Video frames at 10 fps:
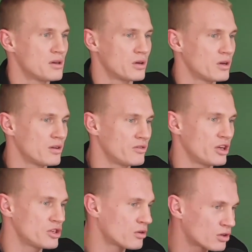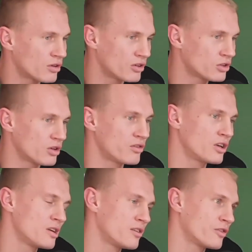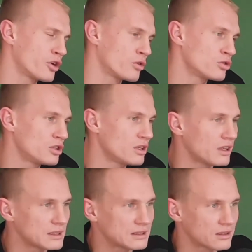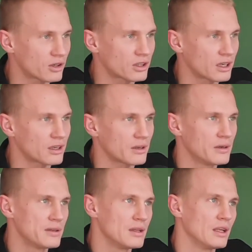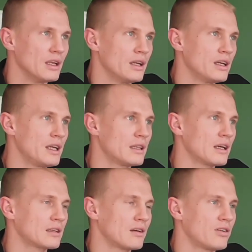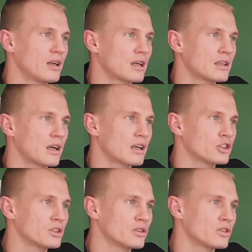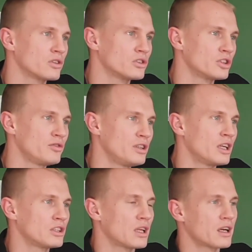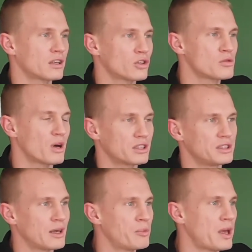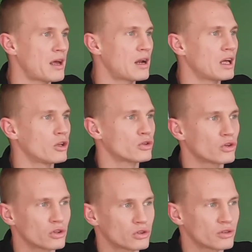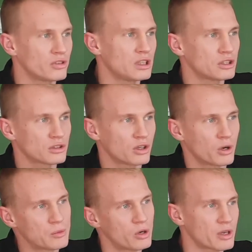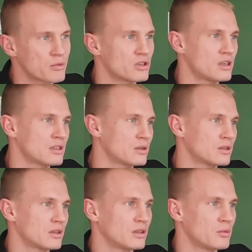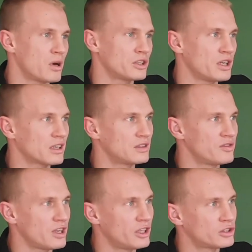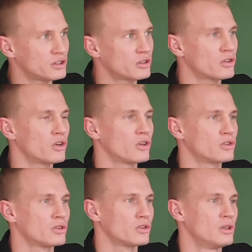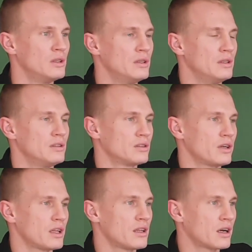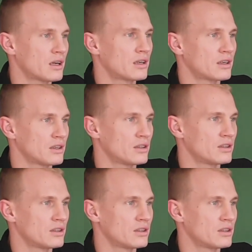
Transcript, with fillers: e, wiedział, kto, kto wygrywa. W Kyokushinie jest trochę jednak ta walka taka, że, no, że widać, tak? Ktoś bardziej napiera, no to, to widać to gołym okiem, że jest e, bardziej aktywniejszy, no to, to to jednak